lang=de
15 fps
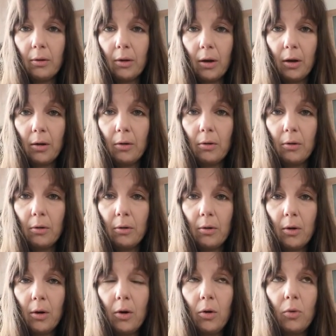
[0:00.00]
Ja.
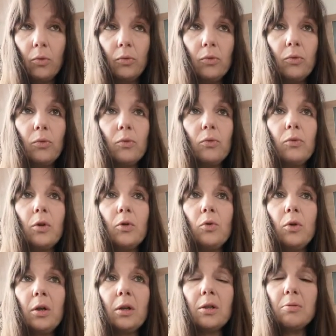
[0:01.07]
Und, und natürlich,